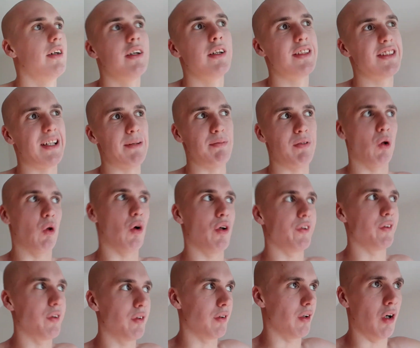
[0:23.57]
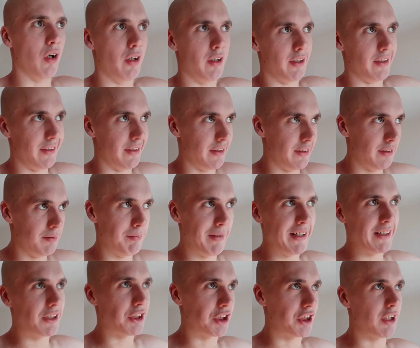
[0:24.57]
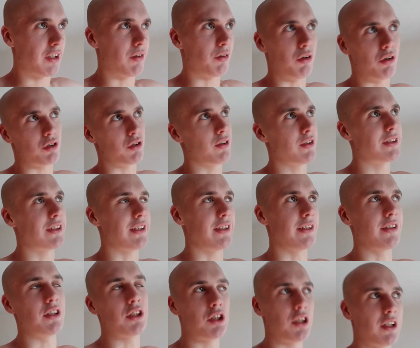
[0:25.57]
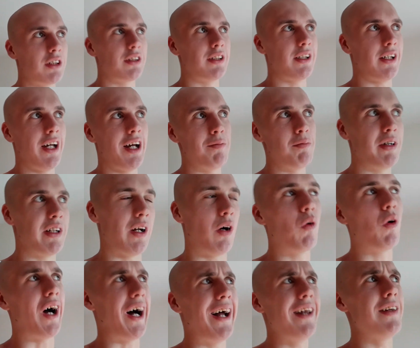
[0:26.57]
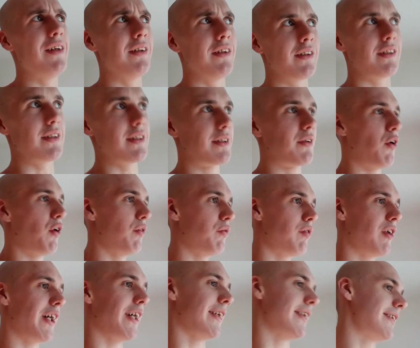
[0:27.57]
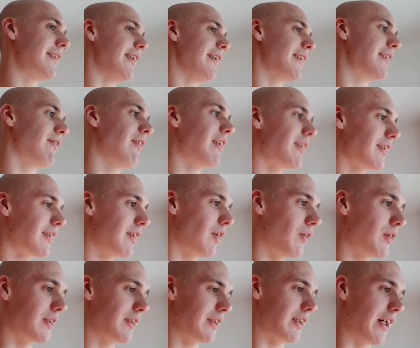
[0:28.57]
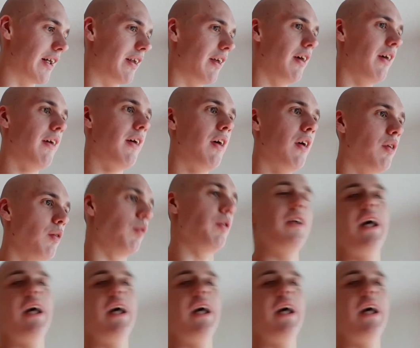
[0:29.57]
Es gibt auch Leute, in meiner Stadt oder sonstige in der Stadt, die kennen mich auch alle. Das könnten vielleicht 10, 20.000 sein. Nur